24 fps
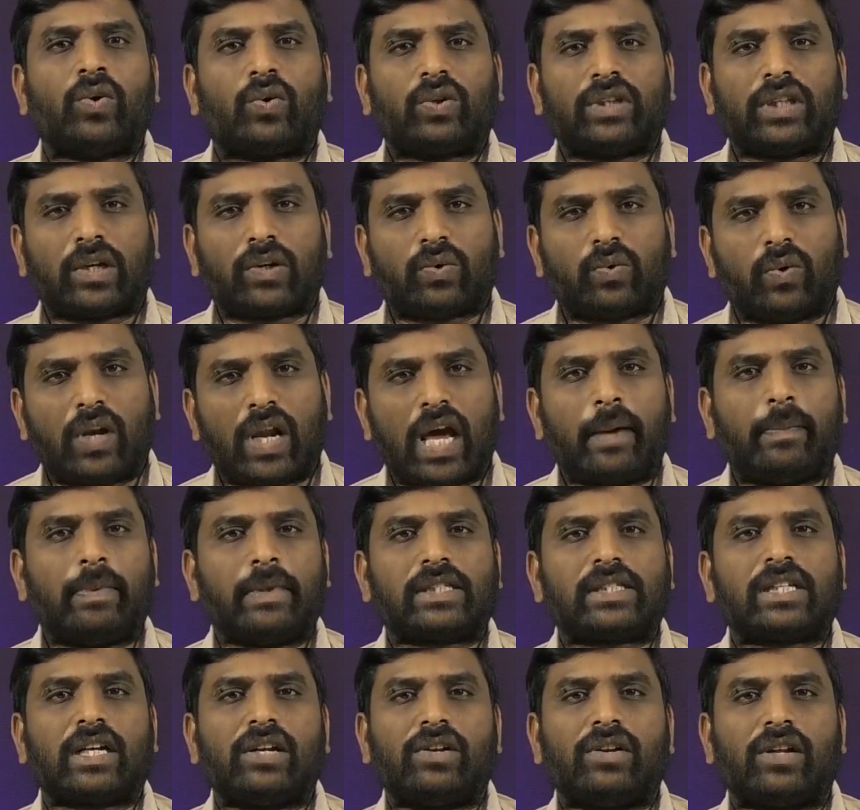కొంత గులాబీ
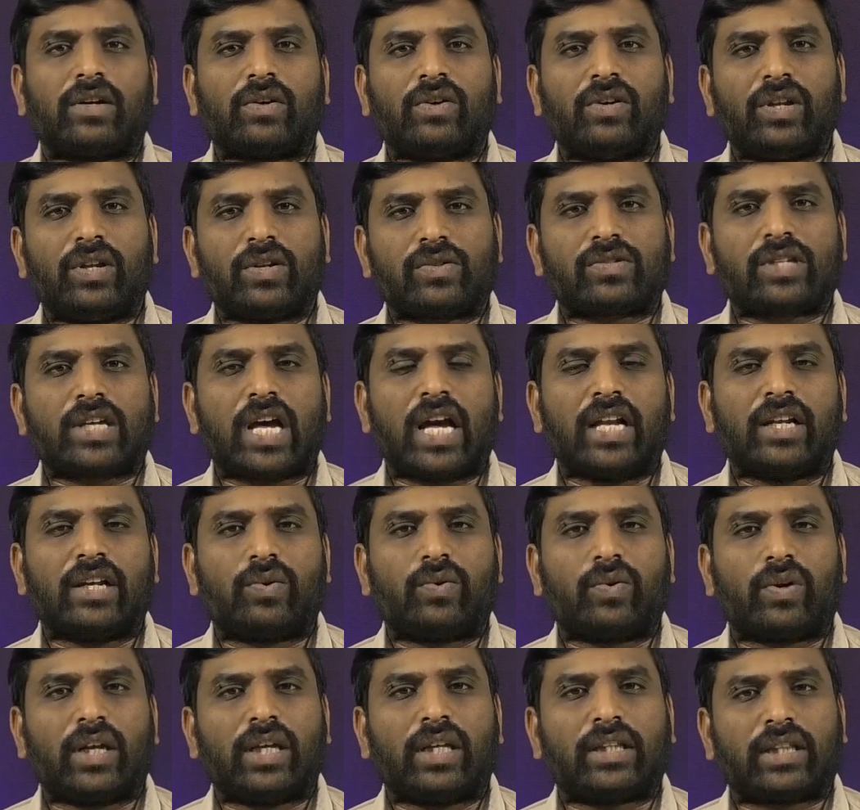శ్రేణులకు నిరుత్సాహానికి
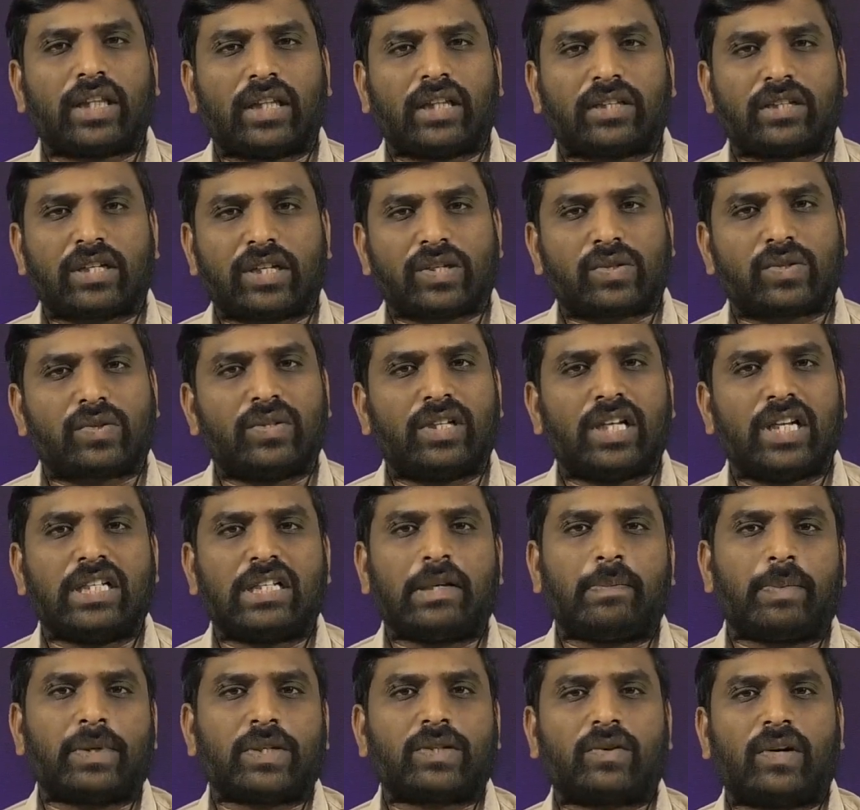గురైతే చేస్తుంది అని
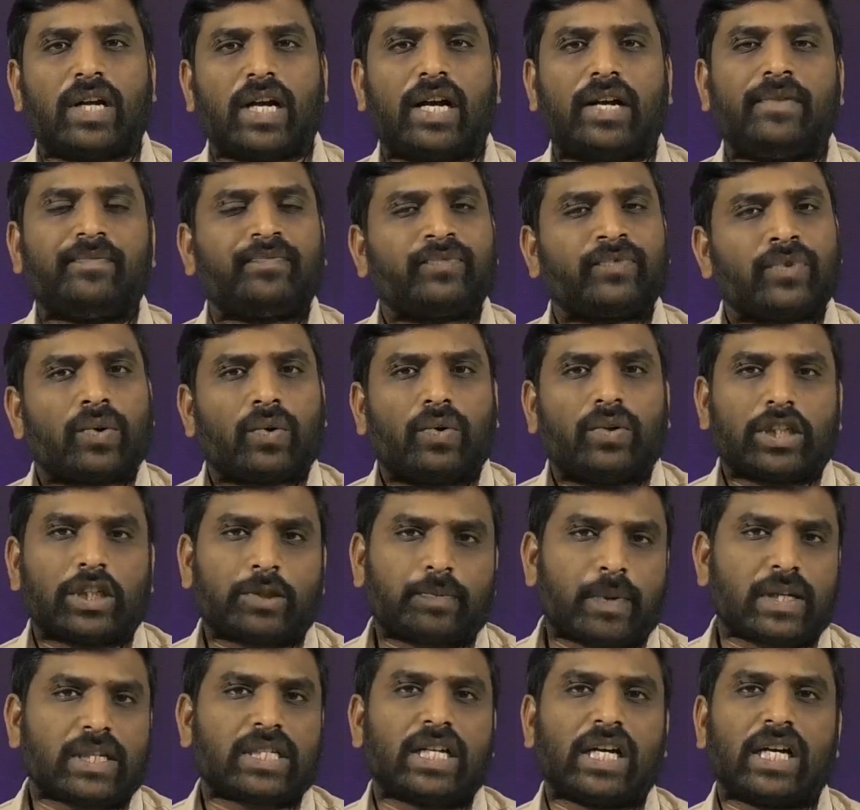చెప్పేసి కూడా కొంత
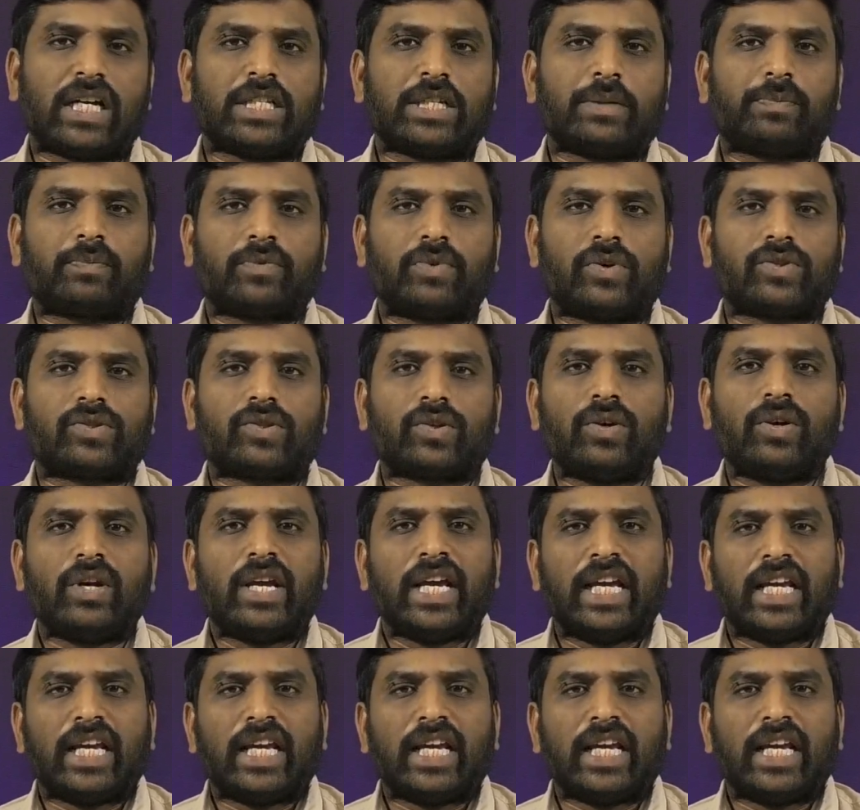స్పష్టంగా చెప్పుకోవచ్చు